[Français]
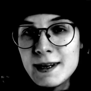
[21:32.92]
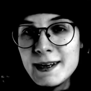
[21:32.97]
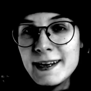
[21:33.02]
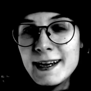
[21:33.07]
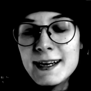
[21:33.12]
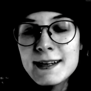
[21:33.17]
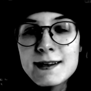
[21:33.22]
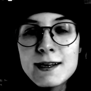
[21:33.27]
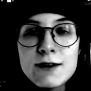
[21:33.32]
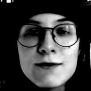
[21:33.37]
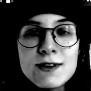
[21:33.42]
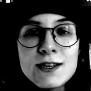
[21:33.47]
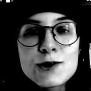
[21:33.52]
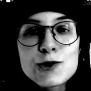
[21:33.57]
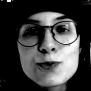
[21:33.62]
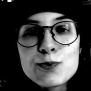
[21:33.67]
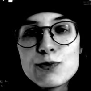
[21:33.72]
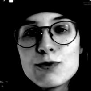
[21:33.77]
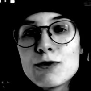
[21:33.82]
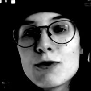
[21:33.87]
et à très vite
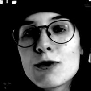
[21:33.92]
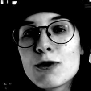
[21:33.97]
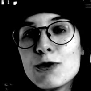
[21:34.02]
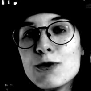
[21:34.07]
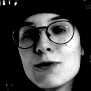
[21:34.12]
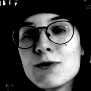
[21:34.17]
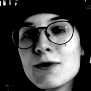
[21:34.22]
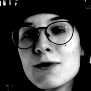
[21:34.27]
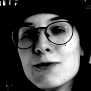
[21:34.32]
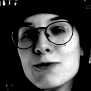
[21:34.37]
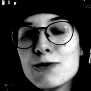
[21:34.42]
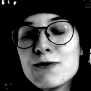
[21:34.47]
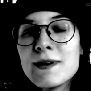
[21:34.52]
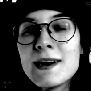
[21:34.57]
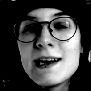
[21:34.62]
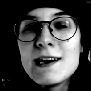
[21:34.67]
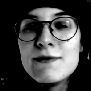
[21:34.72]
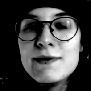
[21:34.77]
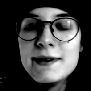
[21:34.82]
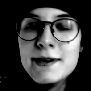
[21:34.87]
pour une
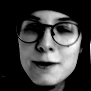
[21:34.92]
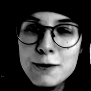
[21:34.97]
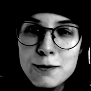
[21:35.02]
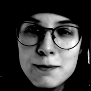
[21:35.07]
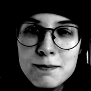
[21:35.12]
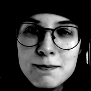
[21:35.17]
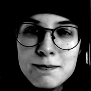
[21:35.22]
nouvelle vidéo.